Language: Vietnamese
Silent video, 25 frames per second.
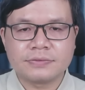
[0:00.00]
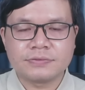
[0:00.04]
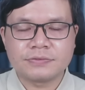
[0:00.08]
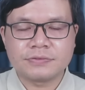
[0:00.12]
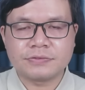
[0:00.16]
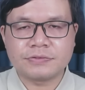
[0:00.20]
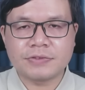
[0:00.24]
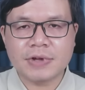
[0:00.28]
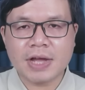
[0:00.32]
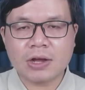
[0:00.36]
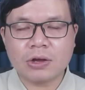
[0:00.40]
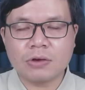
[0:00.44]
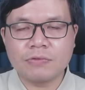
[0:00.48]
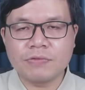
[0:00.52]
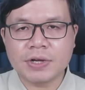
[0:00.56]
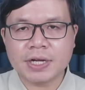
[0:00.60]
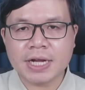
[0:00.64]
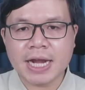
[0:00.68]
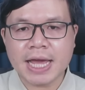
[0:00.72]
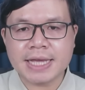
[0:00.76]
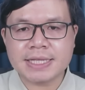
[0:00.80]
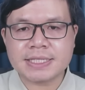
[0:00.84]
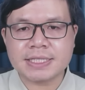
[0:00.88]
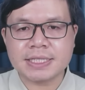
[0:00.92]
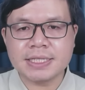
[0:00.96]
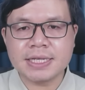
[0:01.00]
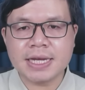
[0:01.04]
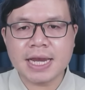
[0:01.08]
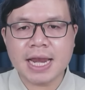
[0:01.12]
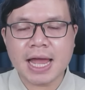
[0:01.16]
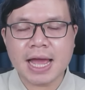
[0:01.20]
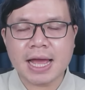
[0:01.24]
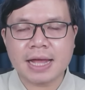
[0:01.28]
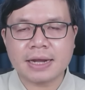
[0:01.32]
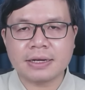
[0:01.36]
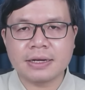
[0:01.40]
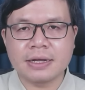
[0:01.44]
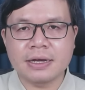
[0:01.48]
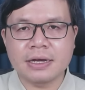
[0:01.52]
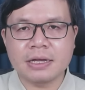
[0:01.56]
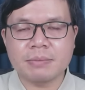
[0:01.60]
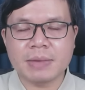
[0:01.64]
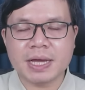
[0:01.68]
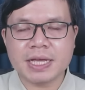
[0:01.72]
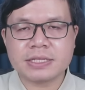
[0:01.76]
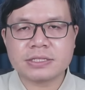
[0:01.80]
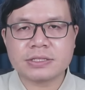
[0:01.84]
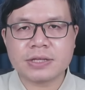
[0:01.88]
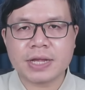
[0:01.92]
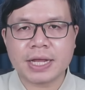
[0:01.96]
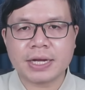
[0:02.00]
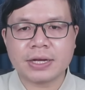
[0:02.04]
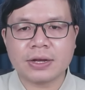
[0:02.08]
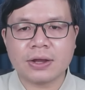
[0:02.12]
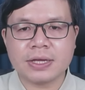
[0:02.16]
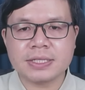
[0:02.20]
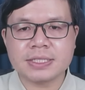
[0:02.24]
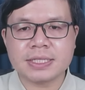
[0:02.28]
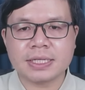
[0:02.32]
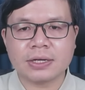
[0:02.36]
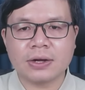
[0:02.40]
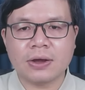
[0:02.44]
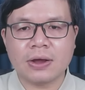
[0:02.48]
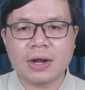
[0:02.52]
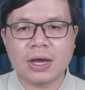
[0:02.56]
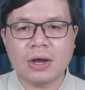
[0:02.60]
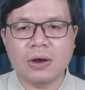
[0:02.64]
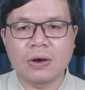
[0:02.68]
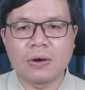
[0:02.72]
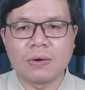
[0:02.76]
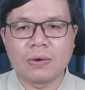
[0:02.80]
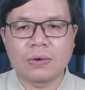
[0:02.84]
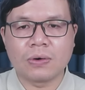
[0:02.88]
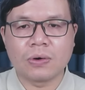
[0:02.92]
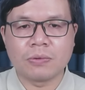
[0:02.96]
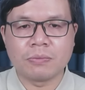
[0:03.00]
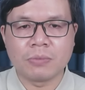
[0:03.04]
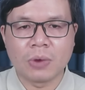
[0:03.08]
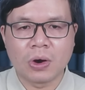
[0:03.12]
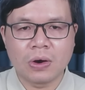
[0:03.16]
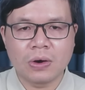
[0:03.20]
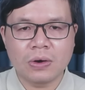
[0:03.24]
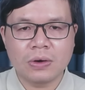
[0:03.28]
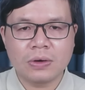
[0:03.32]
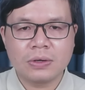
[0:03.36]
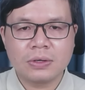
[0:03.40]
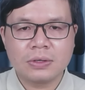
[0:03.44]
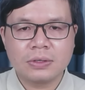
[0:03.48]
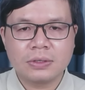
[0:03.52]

Và khu vực này chính là nơi mà Israel nói rằng đó là ổ khủng bố.